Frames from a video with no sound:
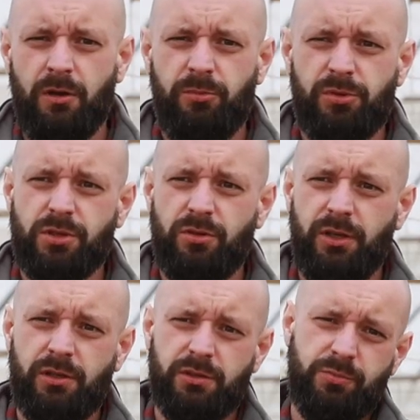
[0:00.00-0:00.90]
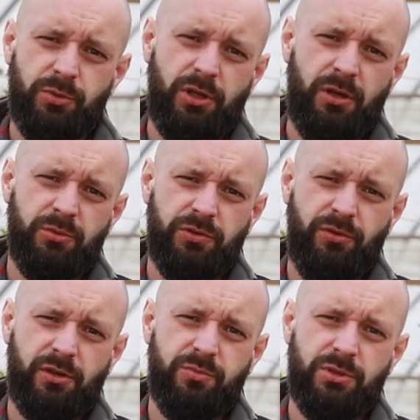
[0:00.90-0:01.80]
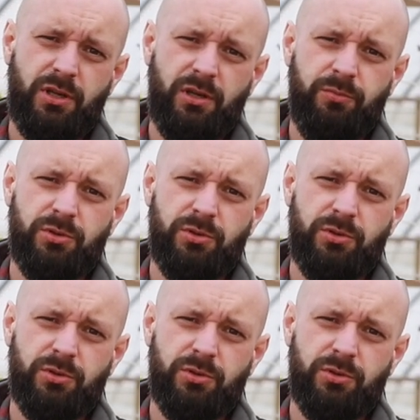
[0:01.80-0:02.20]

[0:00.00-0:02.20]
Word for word: Po raz kolejny spotykamy się w Karczmiskach,